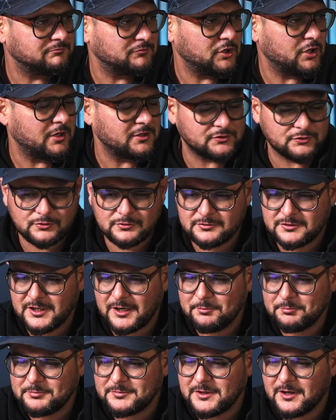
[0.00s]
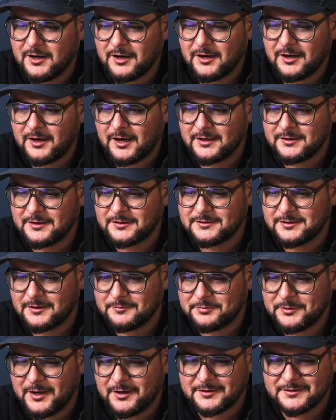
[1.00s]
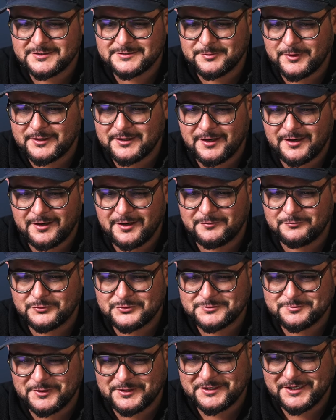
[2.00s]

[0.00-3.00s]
ja, so knapp ein Jahr, anderthalb Jahre, zwei Jahre haben wir uns mal